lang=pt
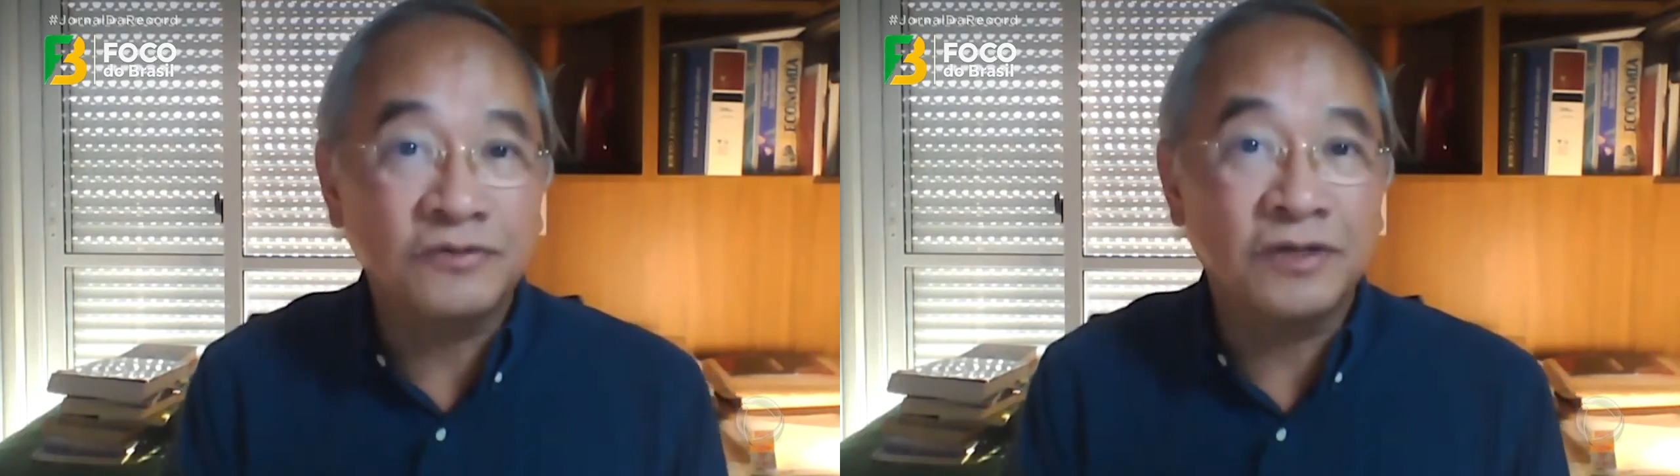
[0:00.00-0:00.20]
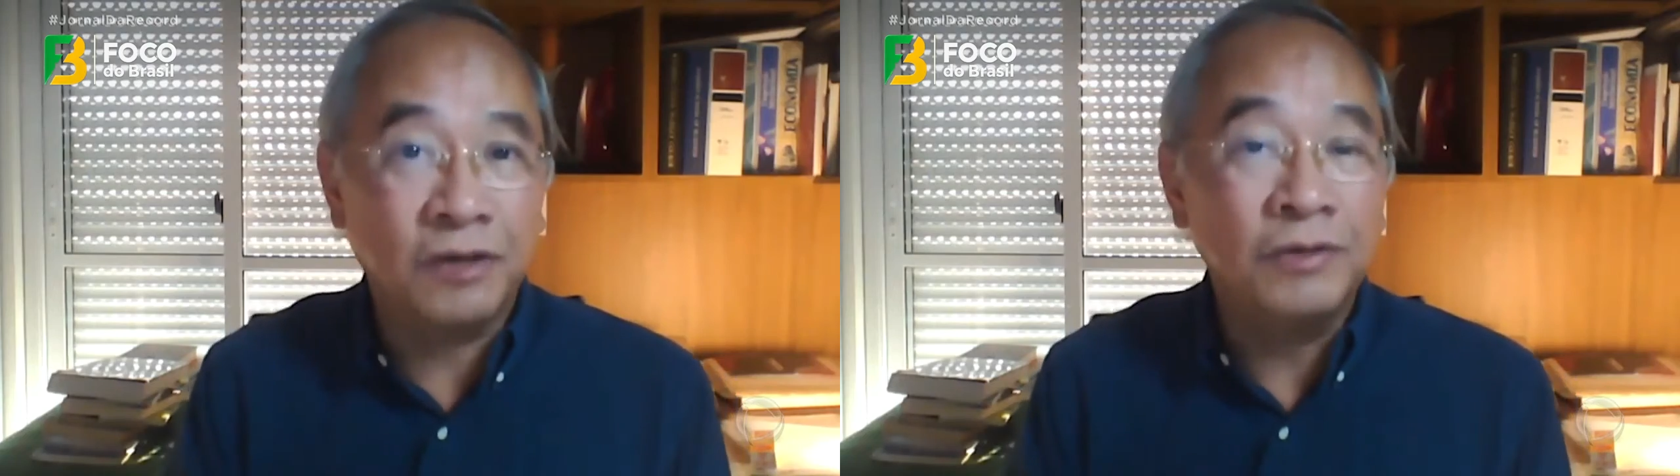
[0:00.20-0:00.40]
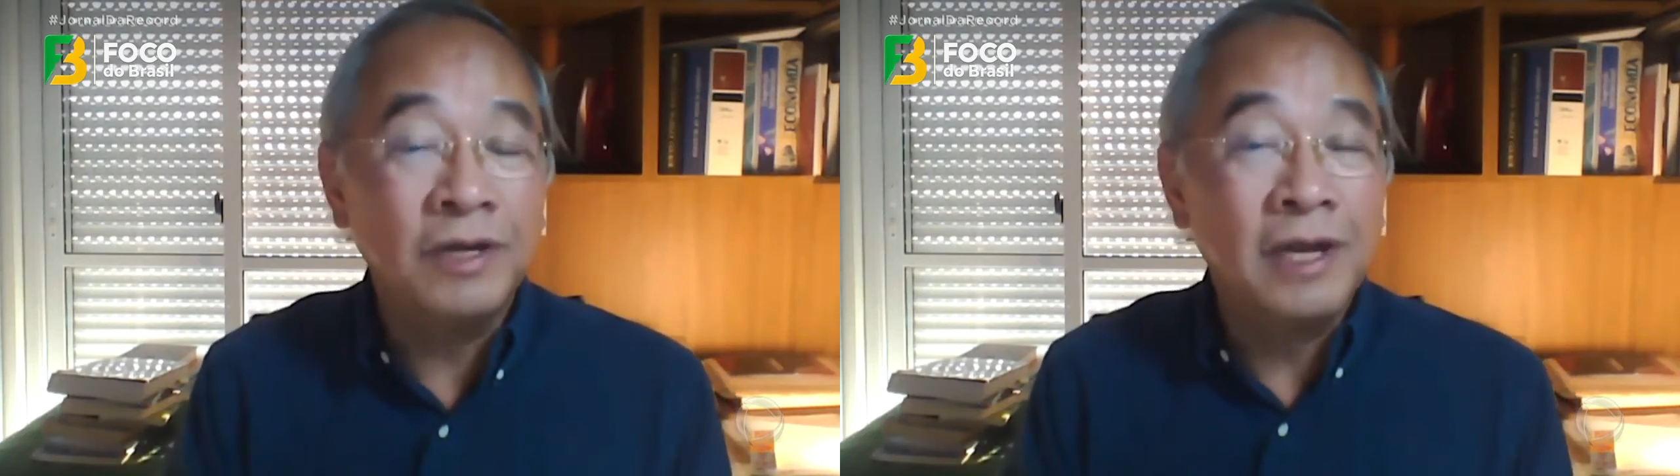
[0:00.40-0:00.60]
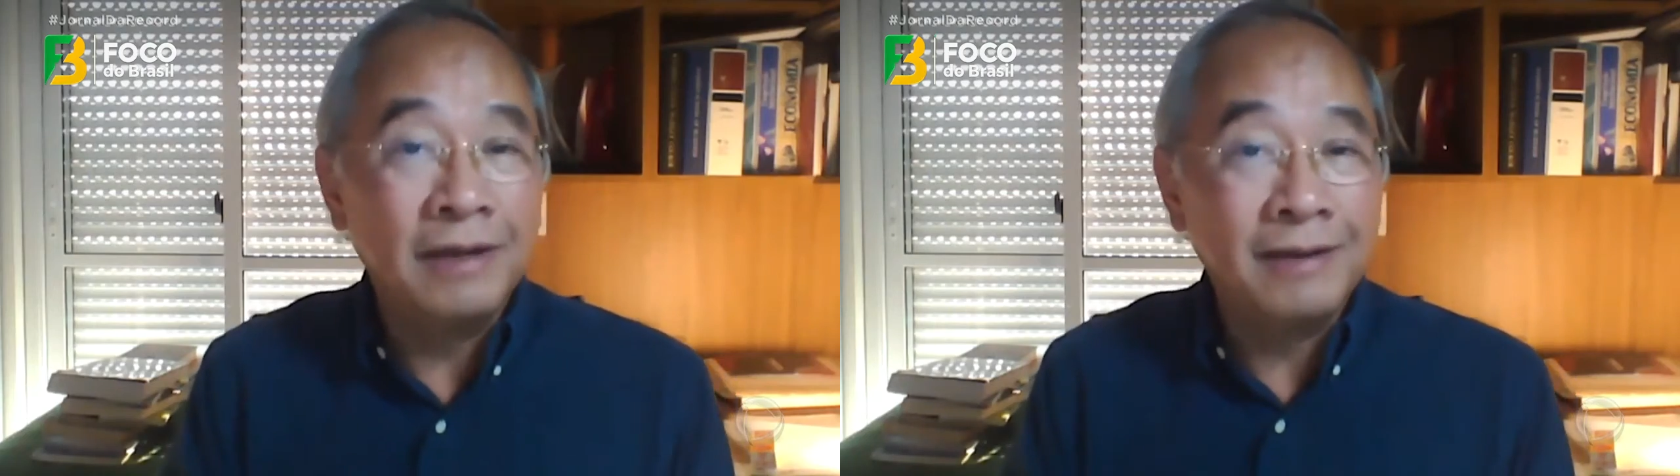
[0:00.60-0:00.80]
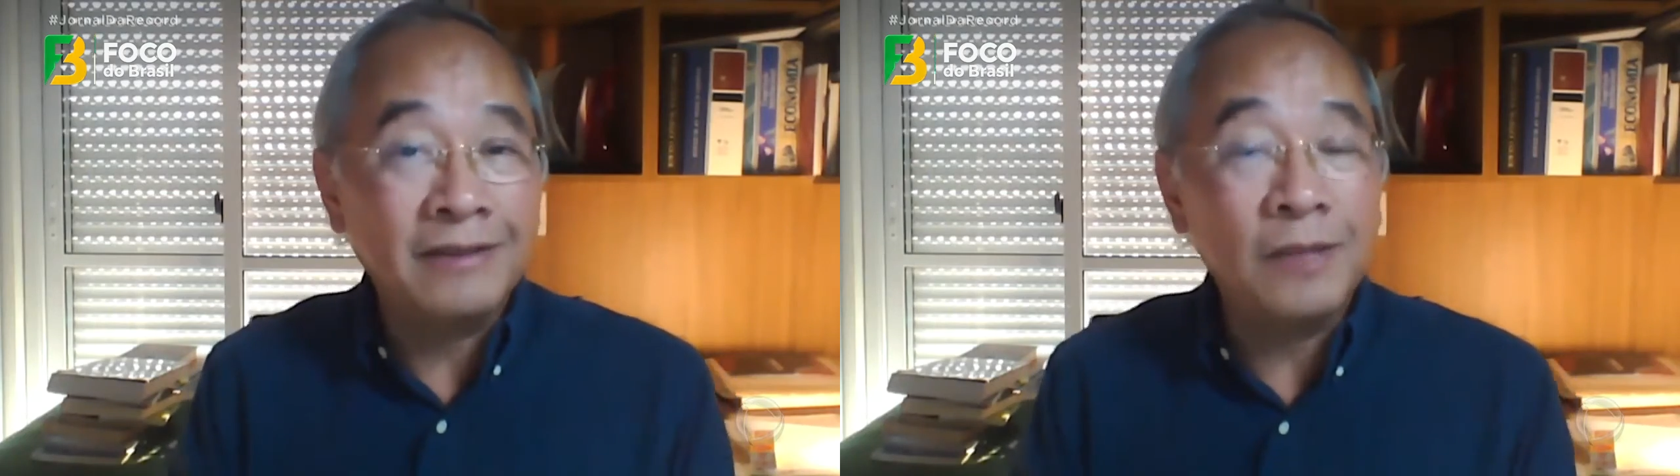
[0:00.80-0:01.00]
ficam
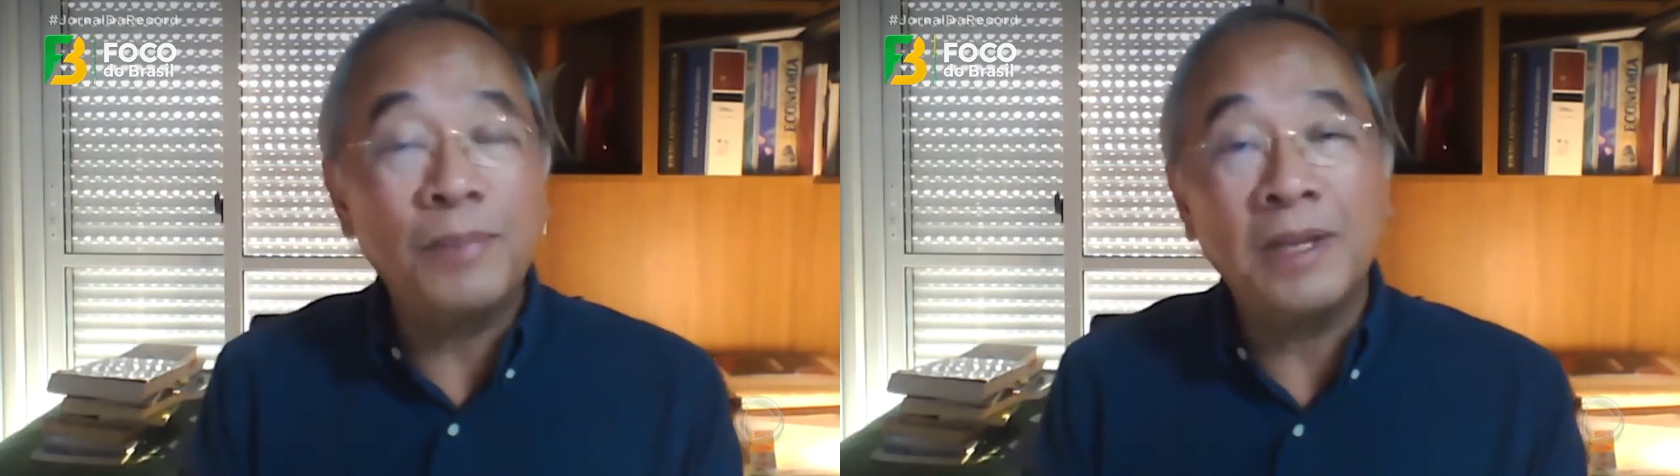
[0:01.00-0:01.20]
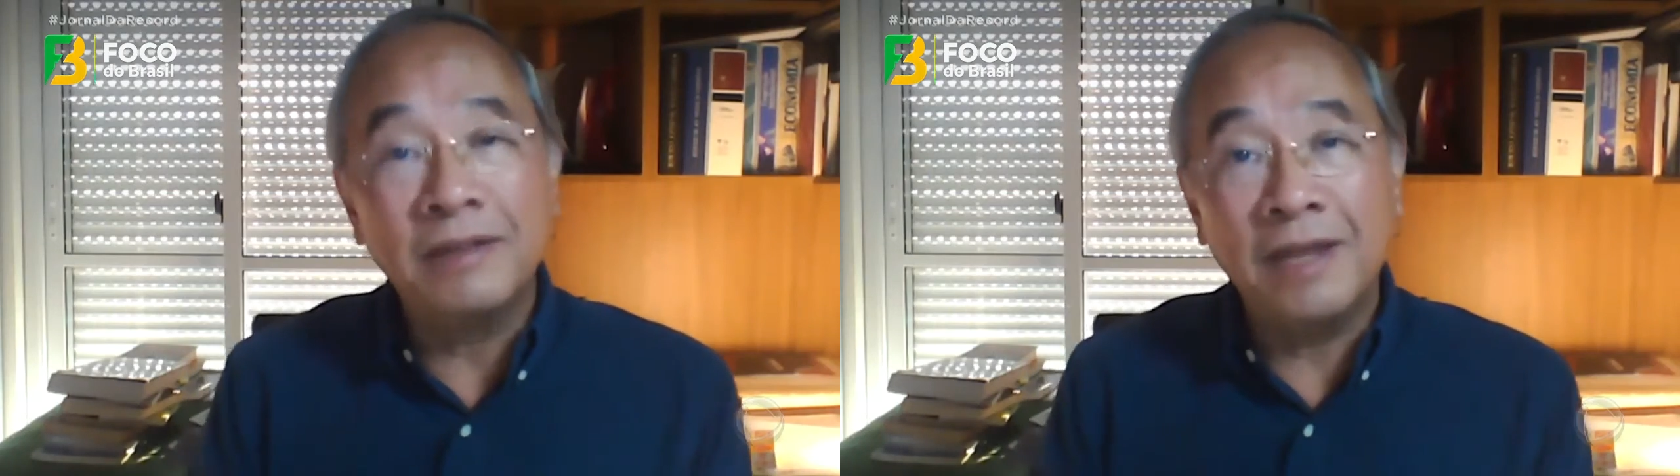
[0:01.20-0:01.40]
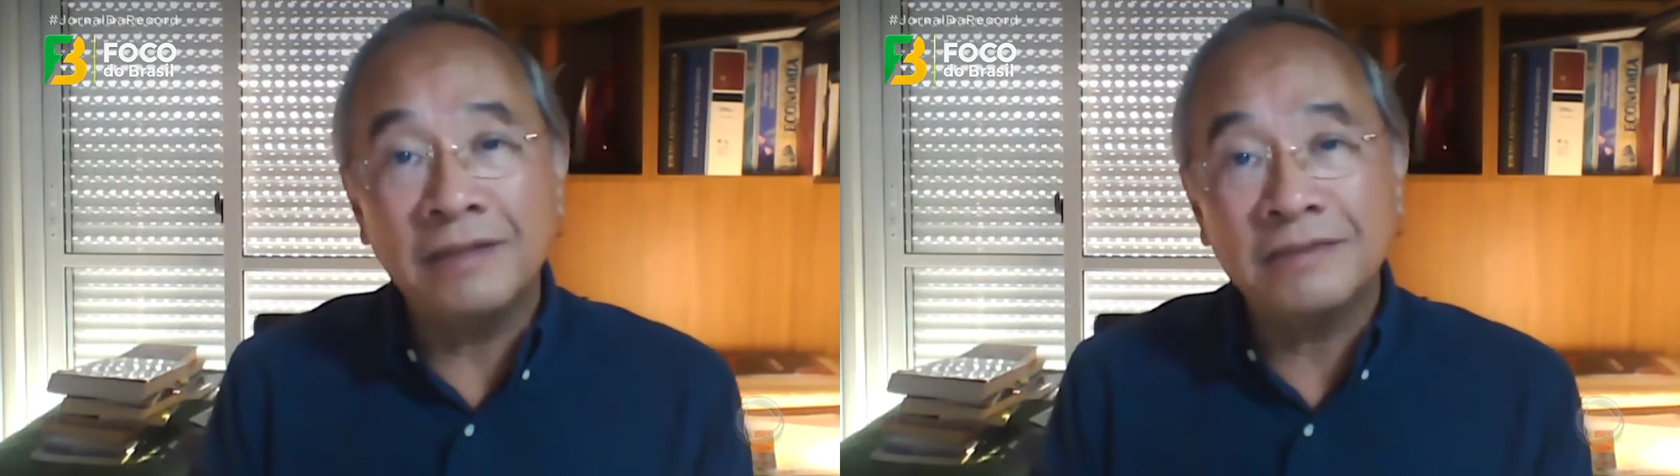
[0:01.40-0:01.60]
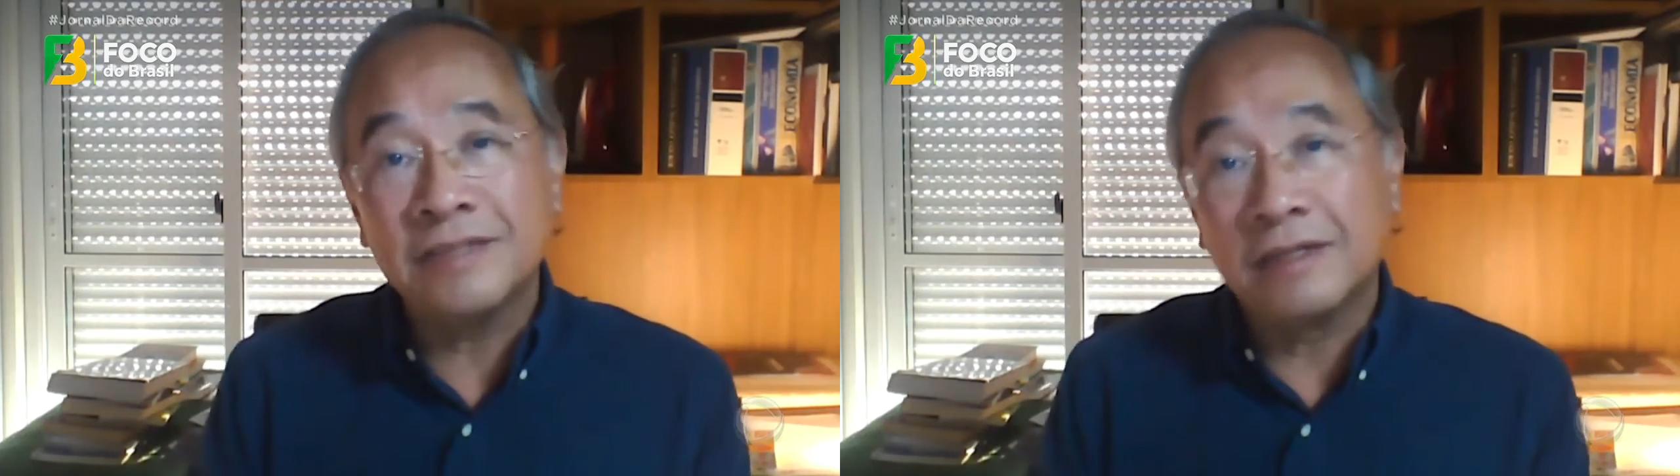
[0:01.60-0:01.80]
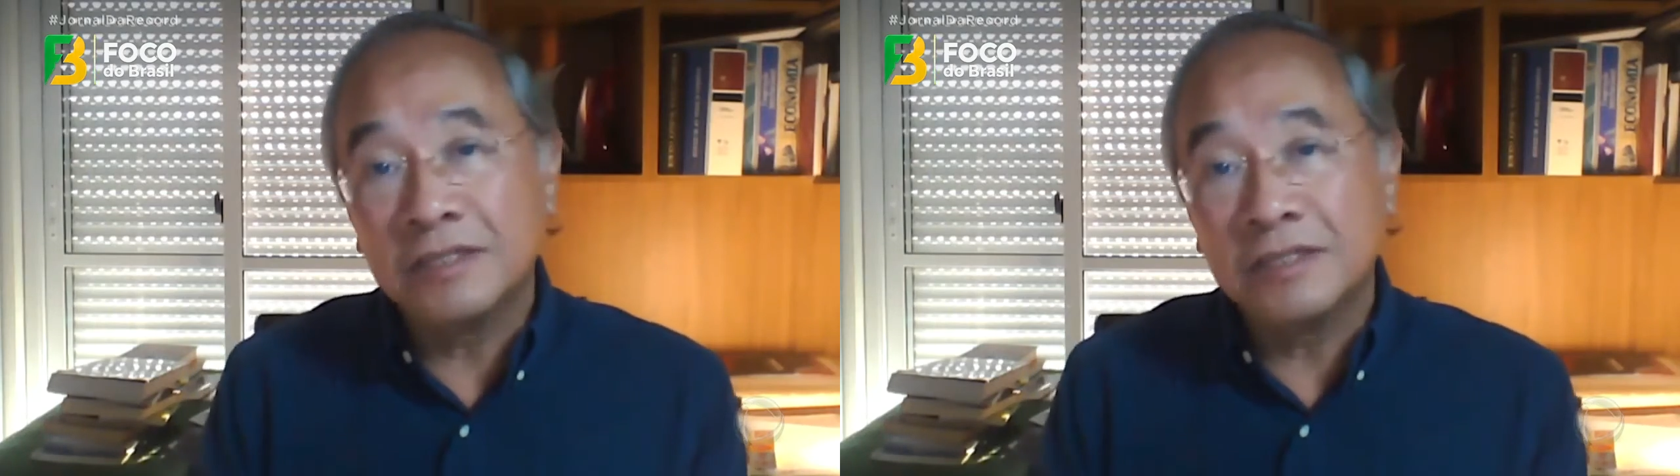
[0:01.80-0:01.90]
na dependência